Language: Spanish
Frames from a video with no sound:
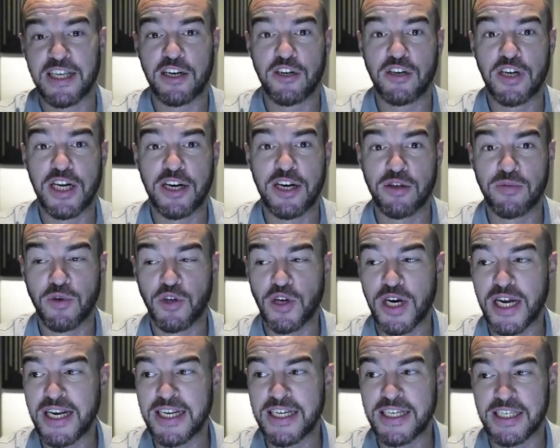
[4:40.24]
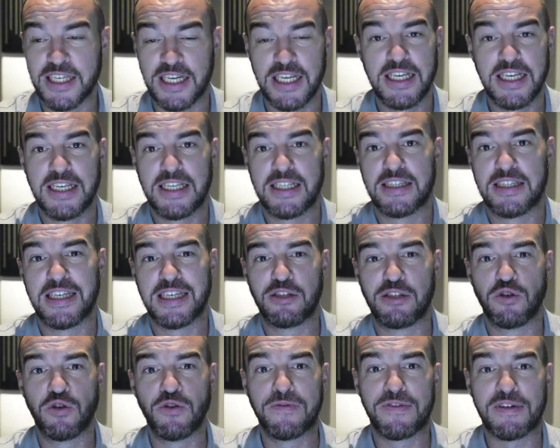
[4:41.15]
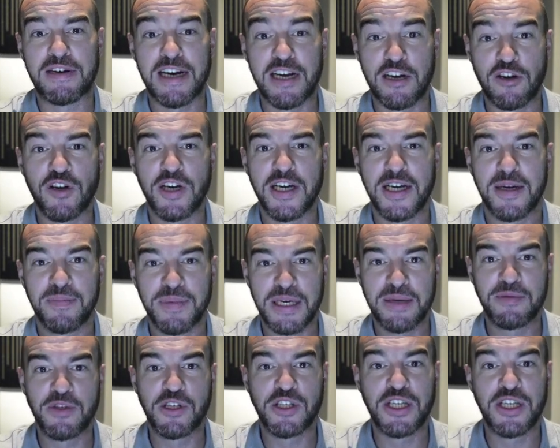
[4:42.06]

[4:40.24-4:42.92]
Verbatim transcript: a Leonardo Morales de TUF, recoge el premio